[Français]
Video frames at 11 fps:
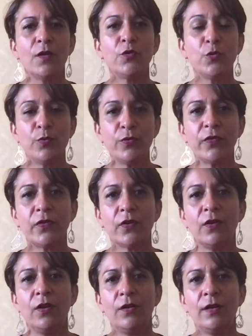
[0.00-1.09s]
De plus, euh,
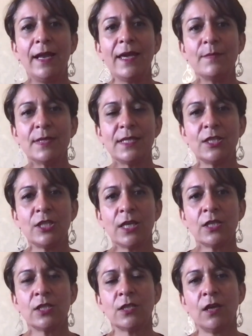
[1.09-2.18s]
l'AMC
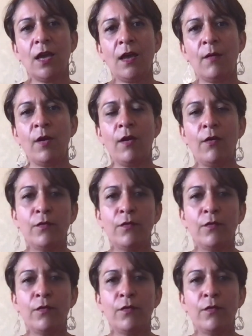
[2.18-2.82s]
cherche à,